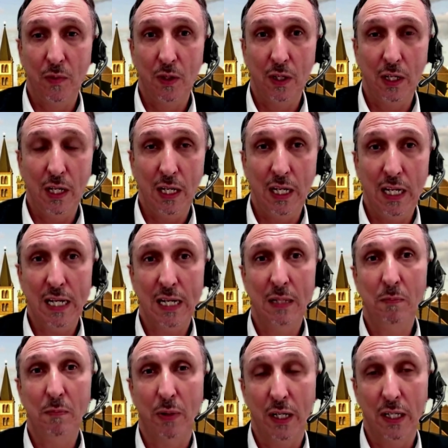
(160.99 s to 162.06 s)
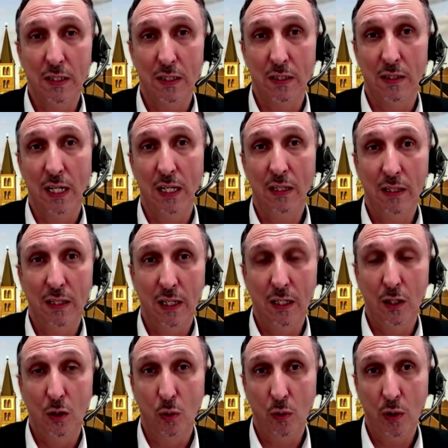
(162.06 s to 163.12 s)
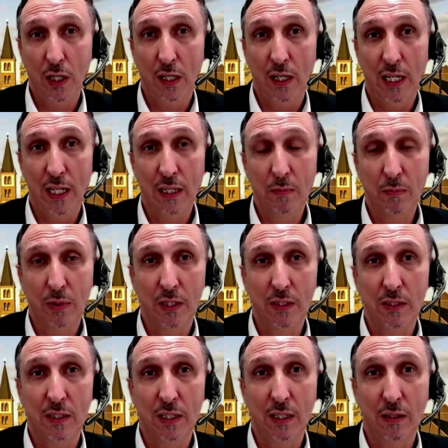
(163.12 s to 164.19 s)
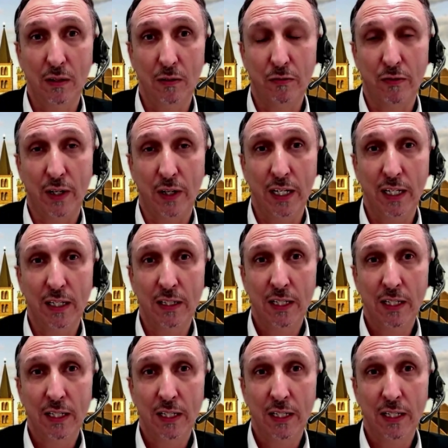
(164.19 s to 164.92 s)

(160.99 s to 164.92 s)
Ehrenpräsidenten, einen neuen Ehrenpräsidenten feiern,